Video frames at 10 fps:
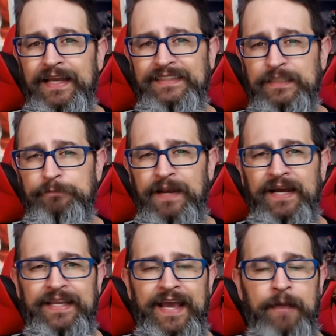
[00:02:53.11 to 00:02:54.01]
y se
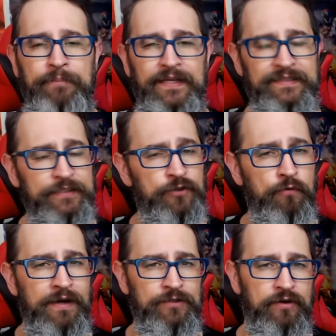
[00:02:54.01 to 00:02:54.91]
espera que llegue a PlayStation
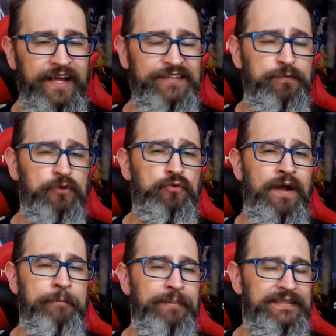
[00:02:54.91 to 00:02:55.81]
4, Xbox
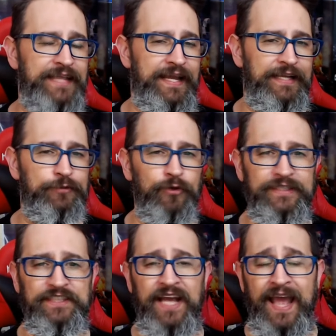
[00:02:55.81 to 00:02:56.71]
One, PC y
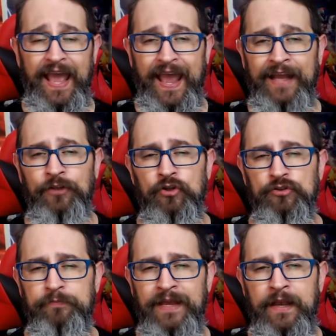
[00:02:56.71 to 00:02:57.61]
Switch en
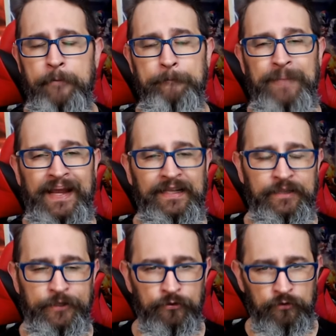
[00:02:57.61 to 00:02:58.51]

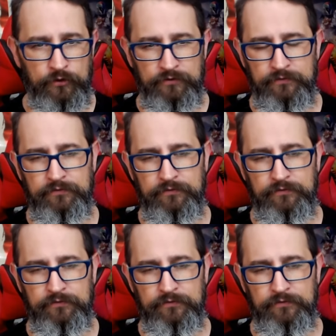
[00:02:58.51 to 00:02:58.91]
2021.